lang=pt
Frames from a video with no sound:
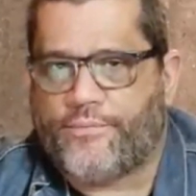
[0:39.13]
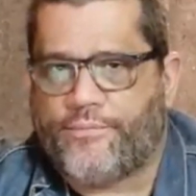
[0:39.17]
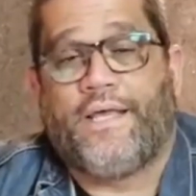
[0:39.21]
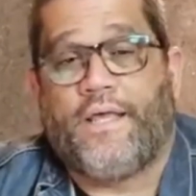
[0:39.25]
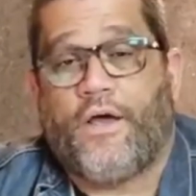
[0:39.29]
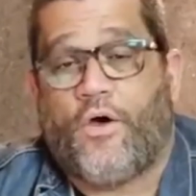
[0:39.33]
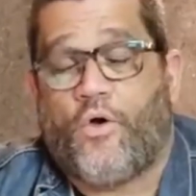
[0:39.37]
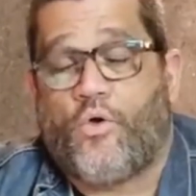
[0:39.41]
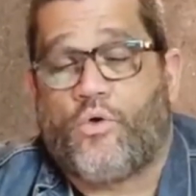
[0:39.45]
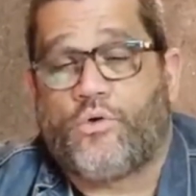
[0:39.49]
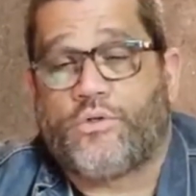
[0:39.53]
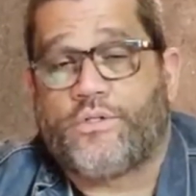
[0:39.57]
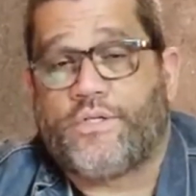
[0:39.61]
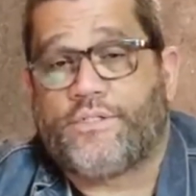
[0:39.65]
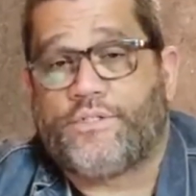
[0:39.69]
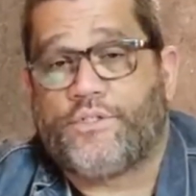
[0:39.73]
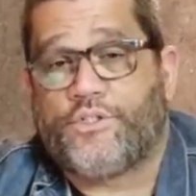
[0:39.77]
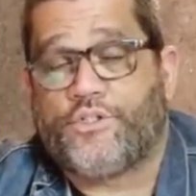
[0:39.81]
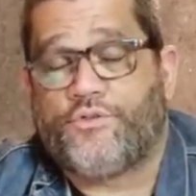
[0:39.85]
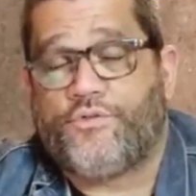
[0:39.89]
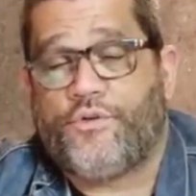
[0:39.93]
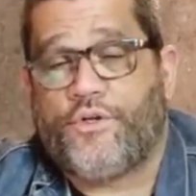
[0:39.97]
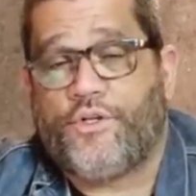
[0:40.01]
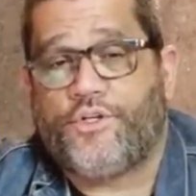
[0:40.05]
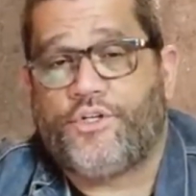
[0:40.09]
E ao longo desses
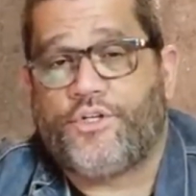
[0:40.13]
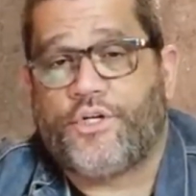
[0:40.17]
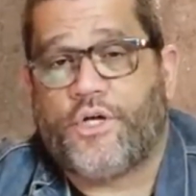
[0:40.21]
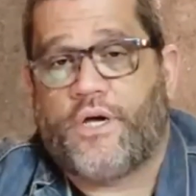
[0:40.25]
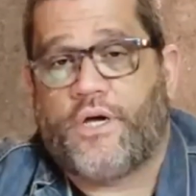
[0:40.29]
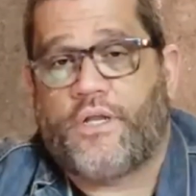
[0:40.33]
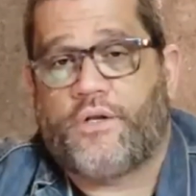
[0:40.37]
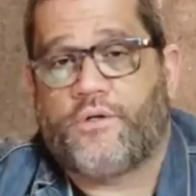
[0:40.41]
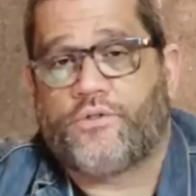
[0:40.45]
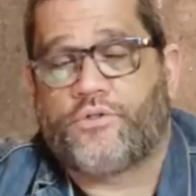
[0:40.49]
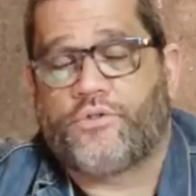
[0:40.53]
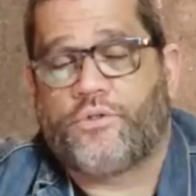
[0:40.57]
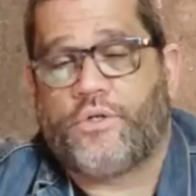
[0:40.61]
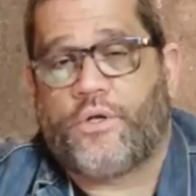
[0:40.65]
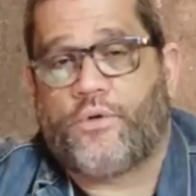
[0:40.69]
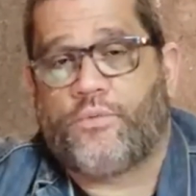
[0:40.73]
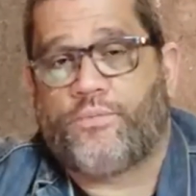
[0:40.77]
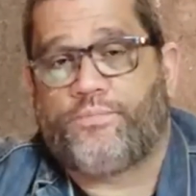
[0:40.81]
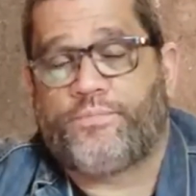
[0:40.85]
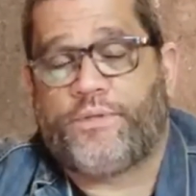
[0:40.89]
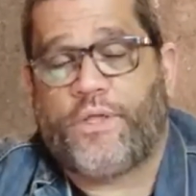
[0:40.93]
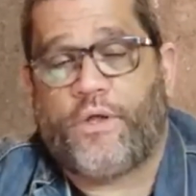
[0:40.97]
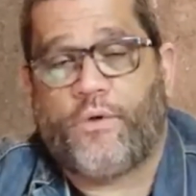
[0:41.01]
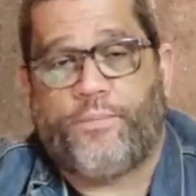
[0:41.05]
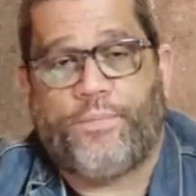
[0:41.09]
20 anos, eu
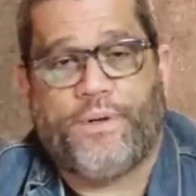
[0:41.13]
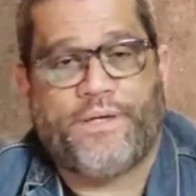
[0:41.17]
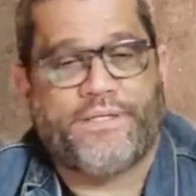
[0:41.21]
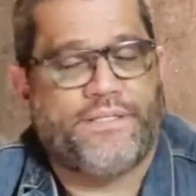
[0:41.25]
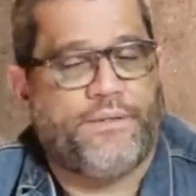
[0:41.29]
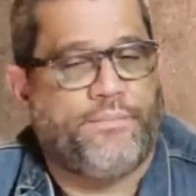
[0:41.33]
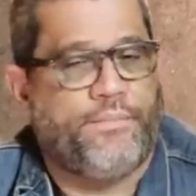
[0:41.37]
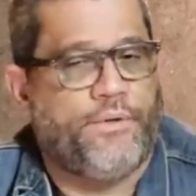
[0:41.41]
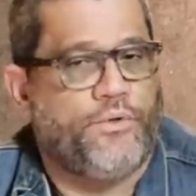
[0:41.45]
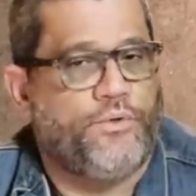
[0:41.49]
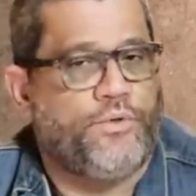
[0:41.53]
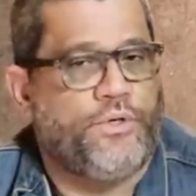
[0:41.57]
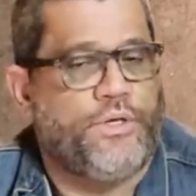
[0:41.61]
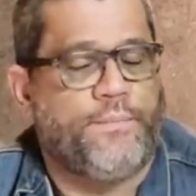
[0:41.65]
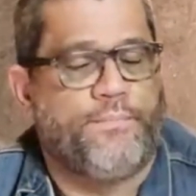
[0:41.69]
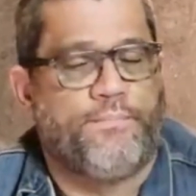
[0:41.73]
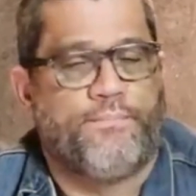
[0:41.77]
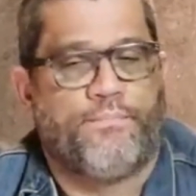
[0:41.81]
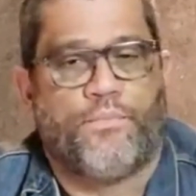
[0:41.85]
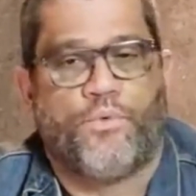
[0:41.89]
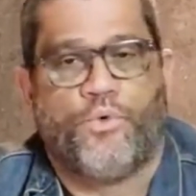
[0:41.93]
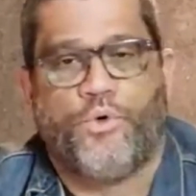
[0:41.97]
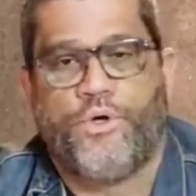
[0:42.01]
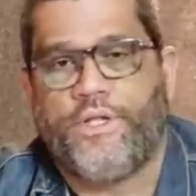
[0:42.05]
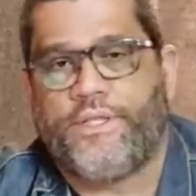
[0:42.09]
tenho percebido que
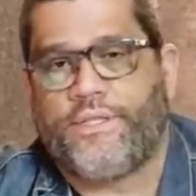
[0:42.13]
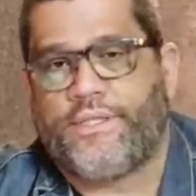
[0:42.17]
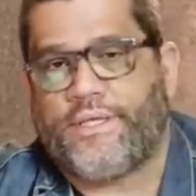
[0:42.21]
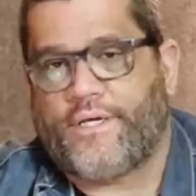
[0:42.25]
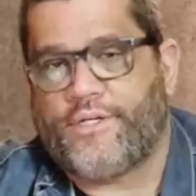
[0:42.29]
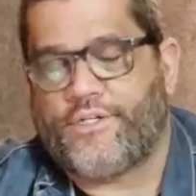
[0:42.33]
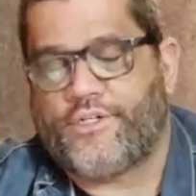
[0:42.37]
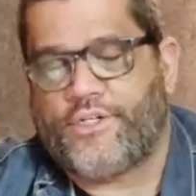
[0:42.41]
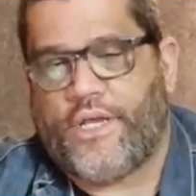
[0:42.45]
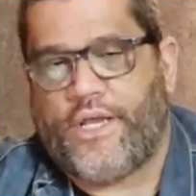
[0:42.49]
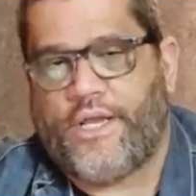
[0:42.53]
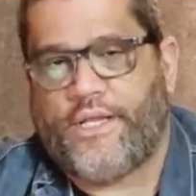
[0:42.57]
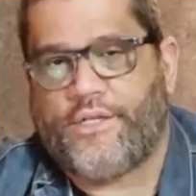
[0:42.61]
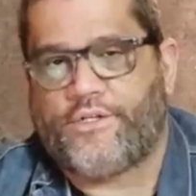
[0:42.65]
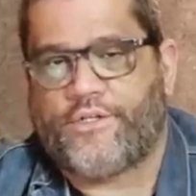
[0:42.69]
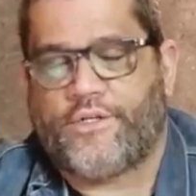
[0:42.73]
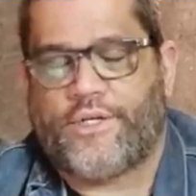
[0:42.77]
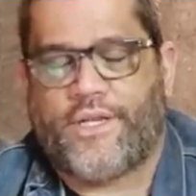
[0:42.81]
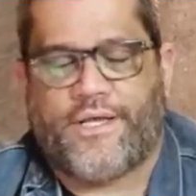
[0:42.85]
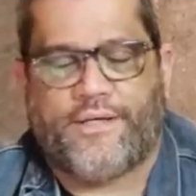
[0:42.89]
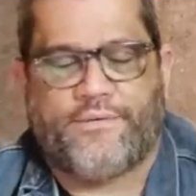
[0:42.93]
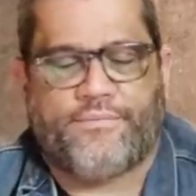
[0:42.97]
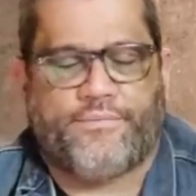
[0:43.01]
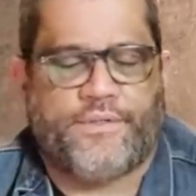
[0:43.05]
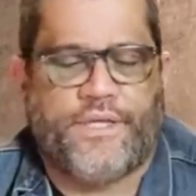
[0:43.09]
muita gente
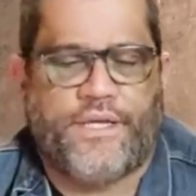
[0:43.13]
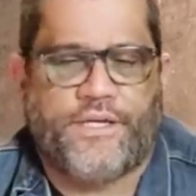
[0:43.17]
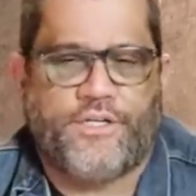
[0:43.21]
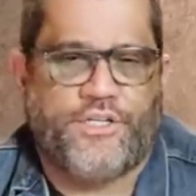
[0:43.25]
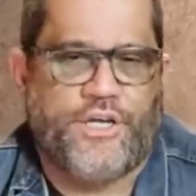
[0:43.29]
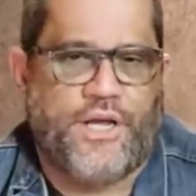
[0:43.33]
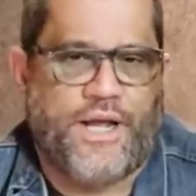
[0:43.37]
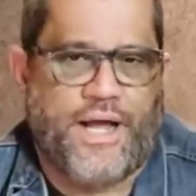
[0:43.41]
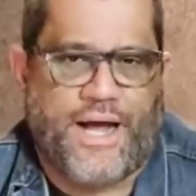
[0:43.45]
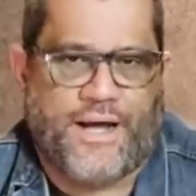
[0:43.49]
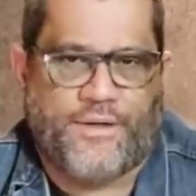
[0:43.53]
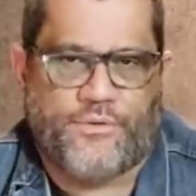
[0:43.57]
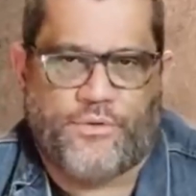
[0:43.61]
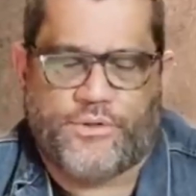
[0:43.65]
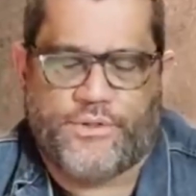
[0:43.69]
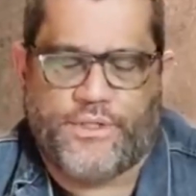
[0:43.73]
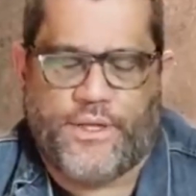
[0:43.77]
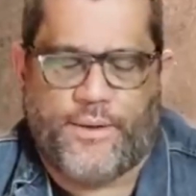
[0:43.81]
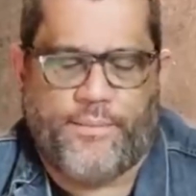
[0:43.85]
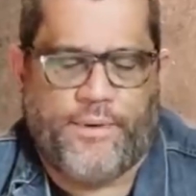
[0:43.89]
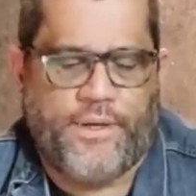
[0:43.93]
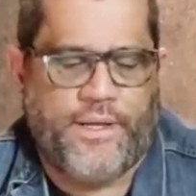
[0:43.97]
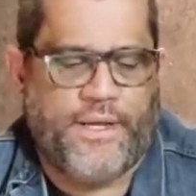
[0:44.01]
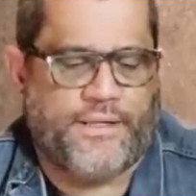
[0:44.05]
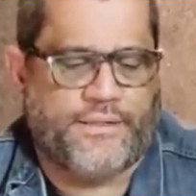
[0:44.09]
né, tem chegado até
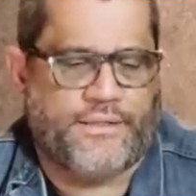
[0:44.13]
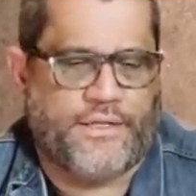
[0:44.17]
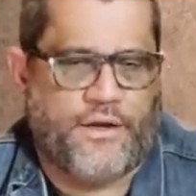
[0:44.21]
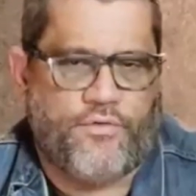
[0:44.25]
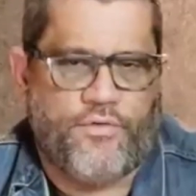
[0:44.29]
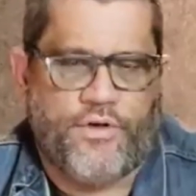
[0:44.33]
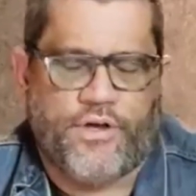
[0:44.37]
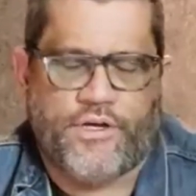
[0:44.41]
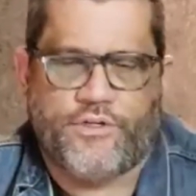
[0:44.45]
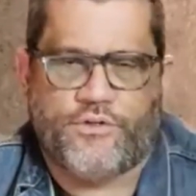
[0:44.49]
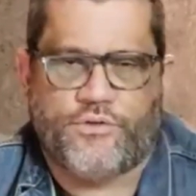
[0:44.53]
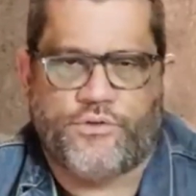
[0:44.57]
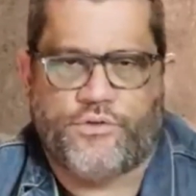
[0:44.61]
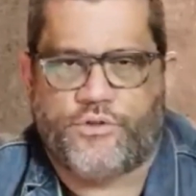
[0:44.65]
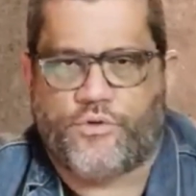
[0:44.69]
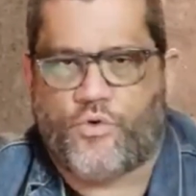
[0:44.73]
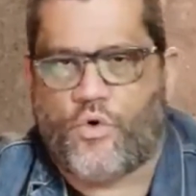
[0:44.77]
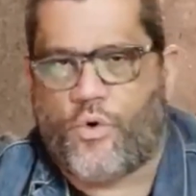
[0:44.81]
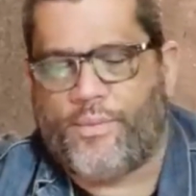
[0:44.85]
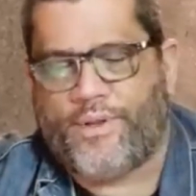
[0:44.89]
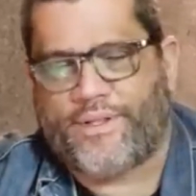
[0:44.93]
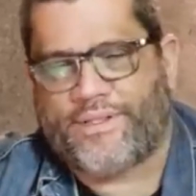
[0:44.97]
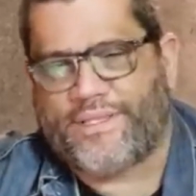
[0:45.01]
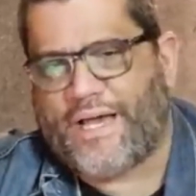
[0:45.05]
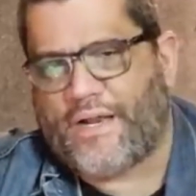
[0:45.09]
mim através de
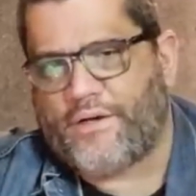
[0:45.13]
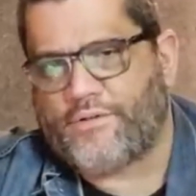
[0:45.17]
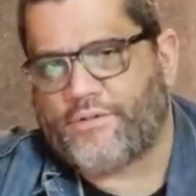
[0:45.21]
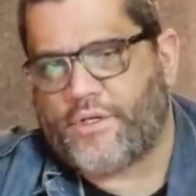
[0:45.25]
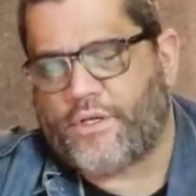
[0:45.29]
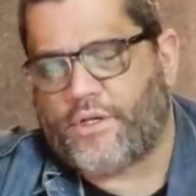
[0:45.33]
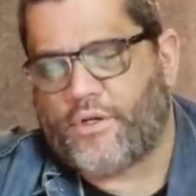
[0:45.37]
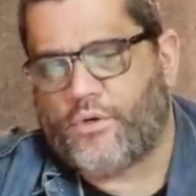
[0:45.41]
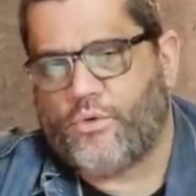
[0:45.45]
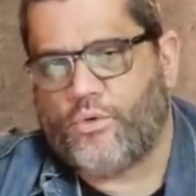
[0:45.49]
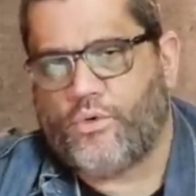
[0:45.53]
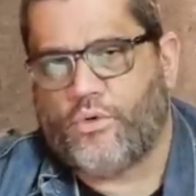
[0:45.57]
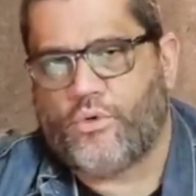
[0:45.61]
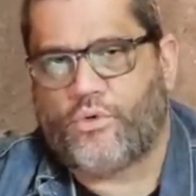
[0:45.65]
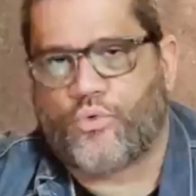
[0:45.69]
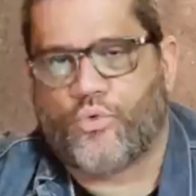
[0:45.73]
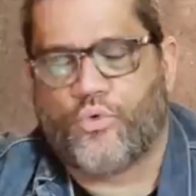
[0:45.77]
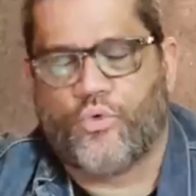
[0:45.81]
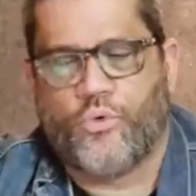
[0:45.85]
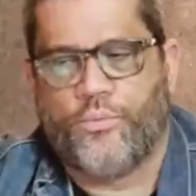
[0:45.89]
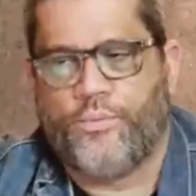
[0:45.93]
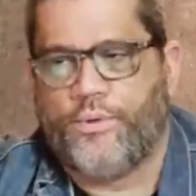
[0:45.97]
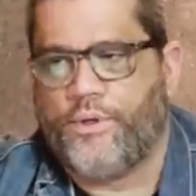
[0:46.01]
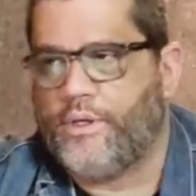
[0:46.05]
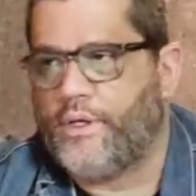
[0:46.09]
comentários aqui no
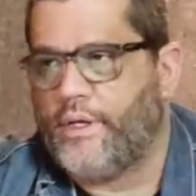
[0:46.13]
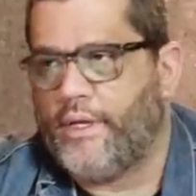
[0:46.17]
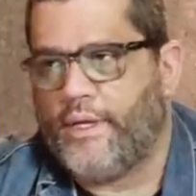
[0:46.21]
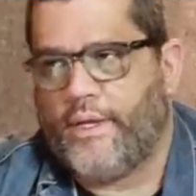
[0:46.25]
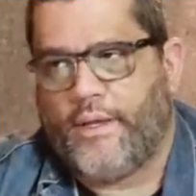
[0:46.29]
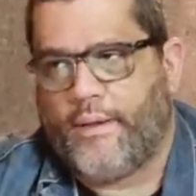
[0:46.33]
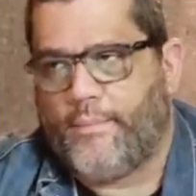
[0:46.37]
YouTube,